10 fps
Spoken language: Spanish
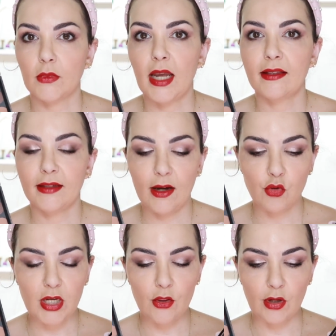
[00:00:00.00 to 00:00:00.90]
han
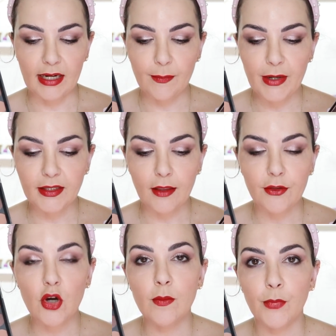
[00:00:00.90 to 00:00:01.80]
causado gran
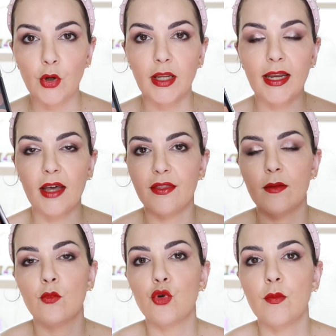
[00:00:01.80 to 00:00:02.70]
expectación porque hace
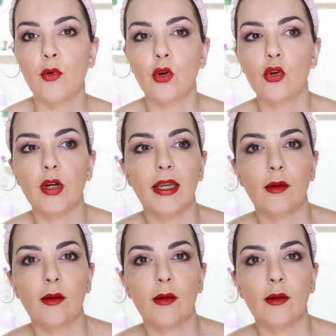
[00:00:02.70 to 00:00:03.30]
muy poco que,